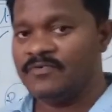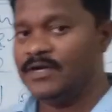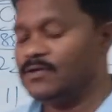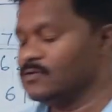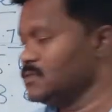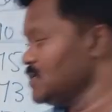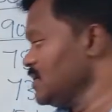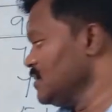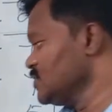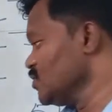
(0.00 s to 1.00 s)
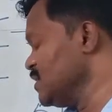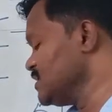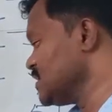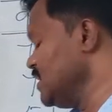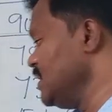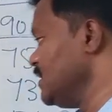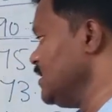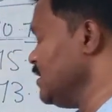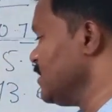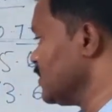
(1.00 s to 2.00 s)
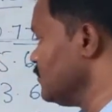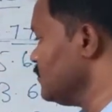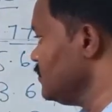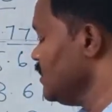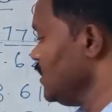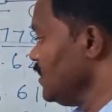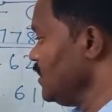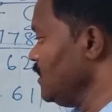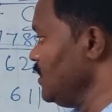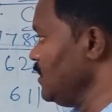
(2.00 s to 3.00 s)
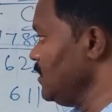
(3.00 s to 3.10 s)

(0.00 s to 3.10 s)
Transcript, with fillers: వీడియోస్ సో బేసికలీ ఏంటంటే మనకు ఈ